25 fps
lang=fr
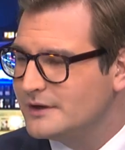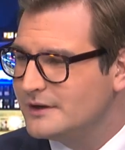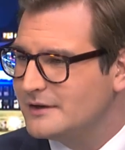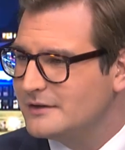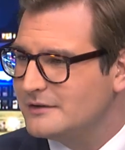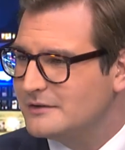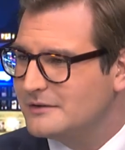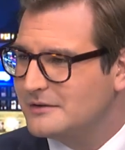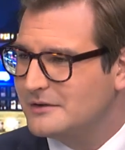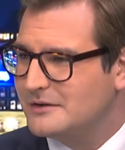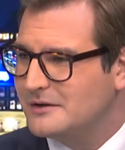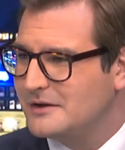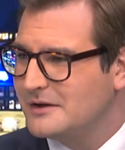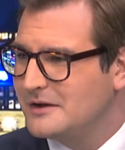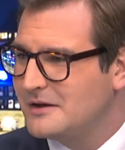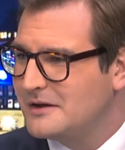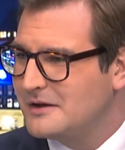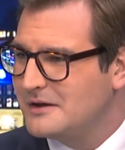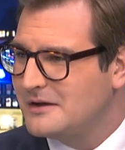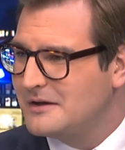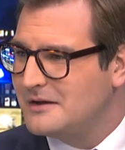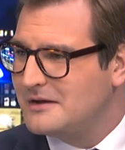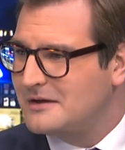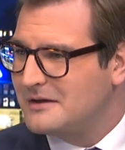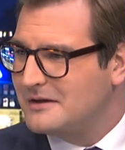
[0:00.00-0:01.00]
Euh,
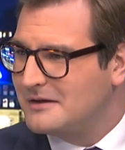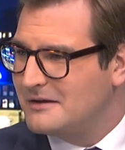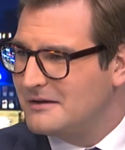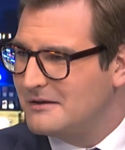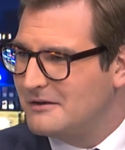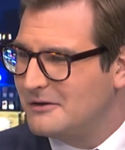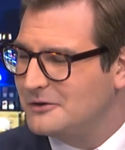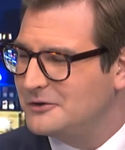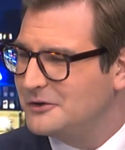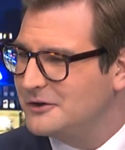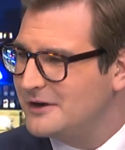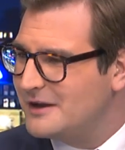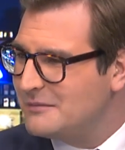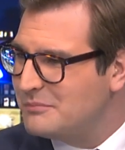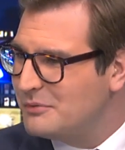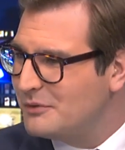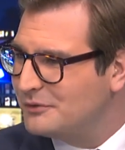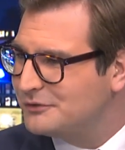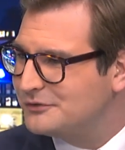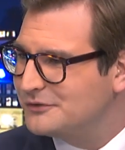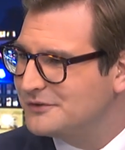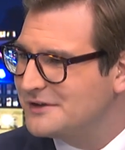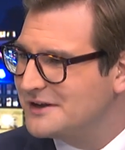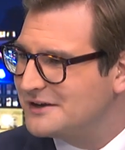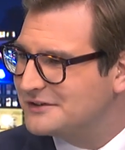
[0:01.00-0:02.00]
on en a
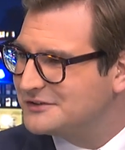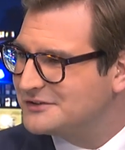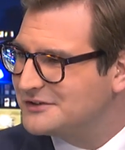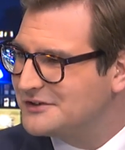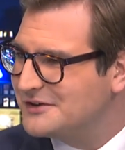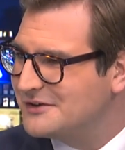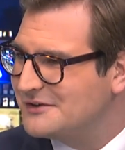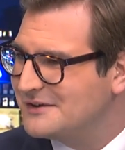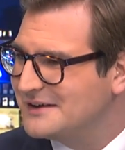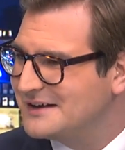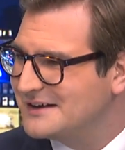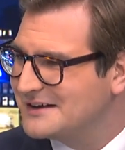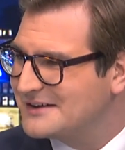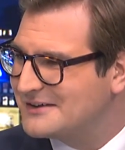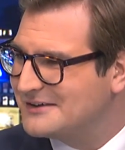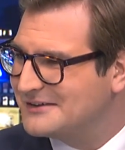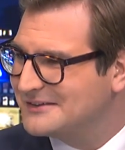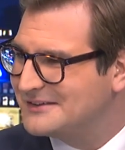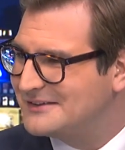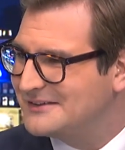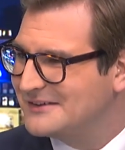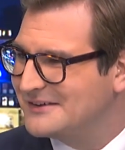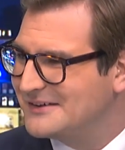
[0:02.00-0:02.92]
pour son argent hein, quand...